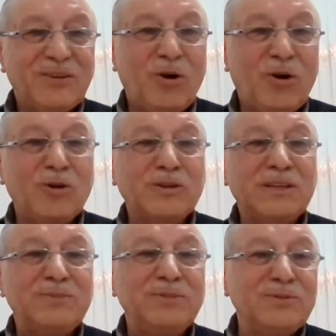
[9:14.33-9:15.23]
ok
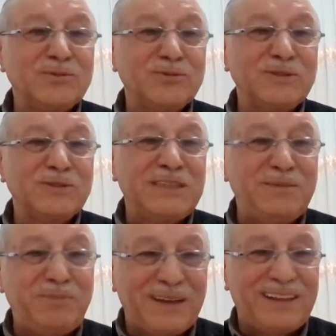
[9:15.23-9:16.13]
gibi uzun
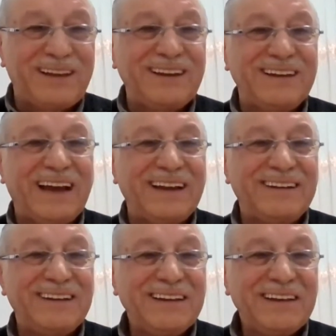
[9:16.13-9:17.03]
kirpikleriyle
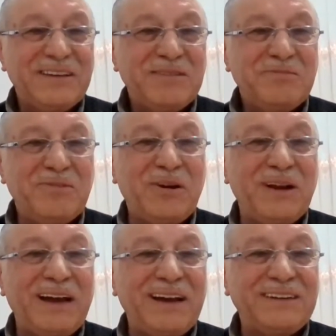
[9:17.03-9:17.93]

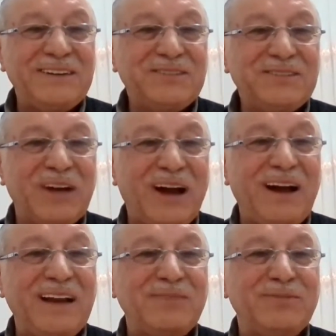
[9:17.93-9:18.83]
böyle
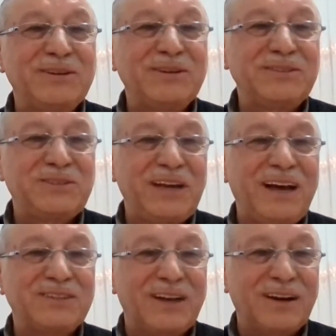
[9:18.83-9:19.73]
şahane bir siyah
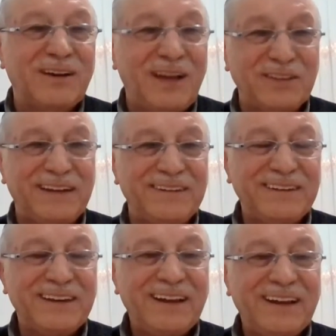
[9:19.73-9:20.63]
sakalla
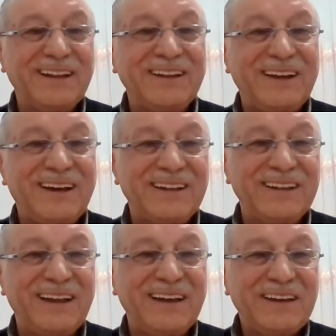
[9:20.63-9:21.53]
Allah
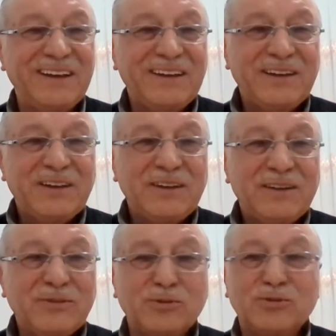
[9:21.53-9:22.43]
Allah
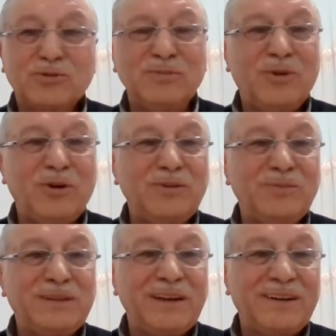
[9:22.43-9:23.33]
uzun boylu
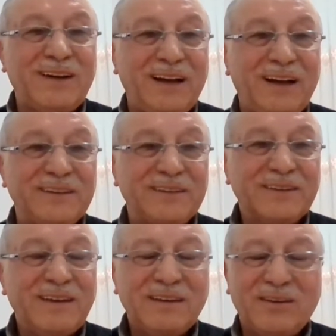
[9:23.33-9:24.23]
bir delikanlı
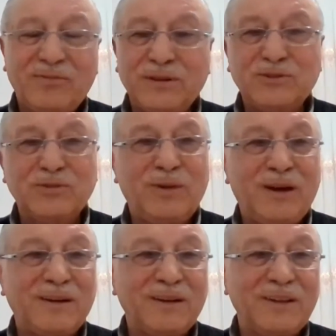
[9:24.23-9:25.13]

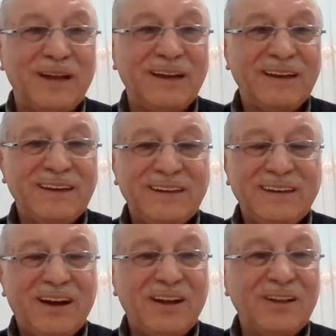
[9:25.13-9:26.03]
fesübhanallah
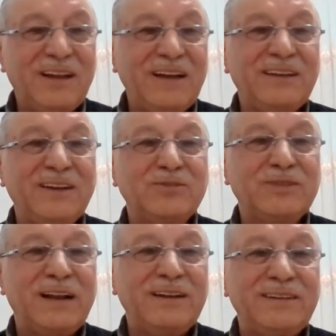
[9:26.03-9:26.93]
Allah ne
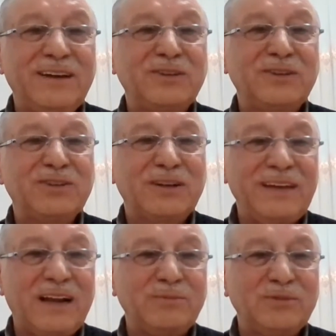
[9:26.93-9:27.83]
güzel yakışıklı
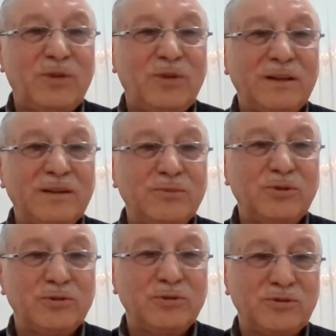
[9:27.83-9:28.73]
yaratmış bu adamı
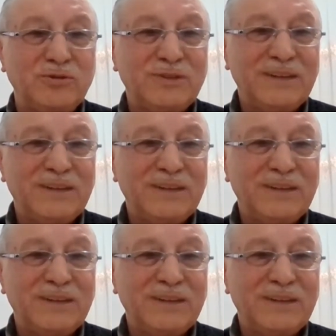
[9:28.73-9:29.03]
diyorsun.